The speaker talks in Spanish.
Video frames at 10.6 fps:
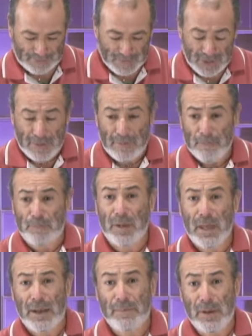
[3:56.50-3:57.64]
ya.
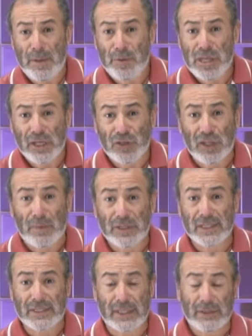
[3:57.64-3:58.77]
el primer proyecto que vamos
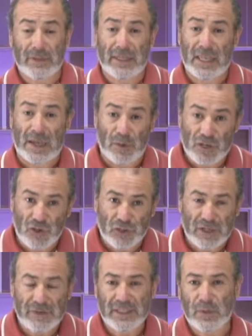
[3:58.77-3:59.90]
a hacer, ya hemos hecho
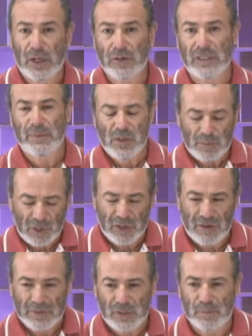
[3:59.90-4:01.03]
otras veces algunas patchwork, pero ahora
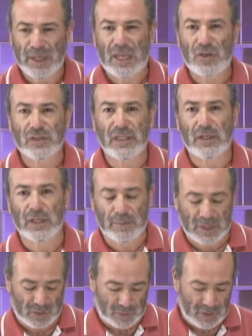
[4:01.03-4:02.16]
vamos a hacer un pequeño ciclo de
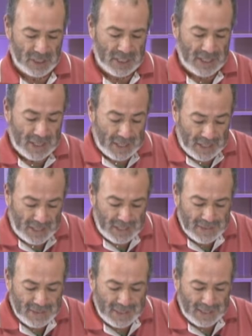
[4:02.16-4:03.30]
patchwork.
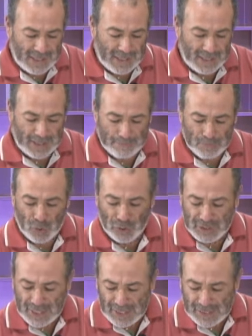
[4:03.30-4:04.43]
Es eh,
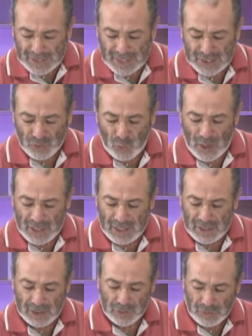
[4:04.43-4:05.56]
cortar en este caso
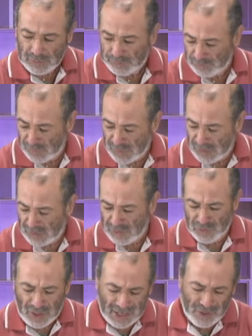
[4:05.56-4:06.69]
cuadraditos,
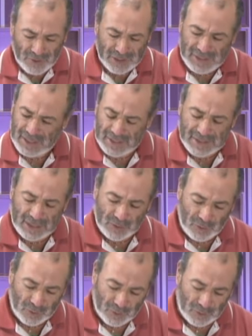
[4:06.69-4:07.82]
yo acá corté de
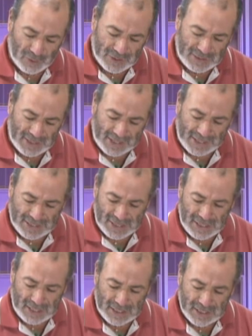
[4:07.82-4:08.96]
todo, las telas que
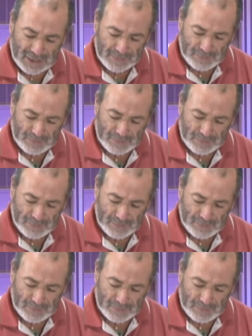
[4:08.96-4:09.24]
tenía,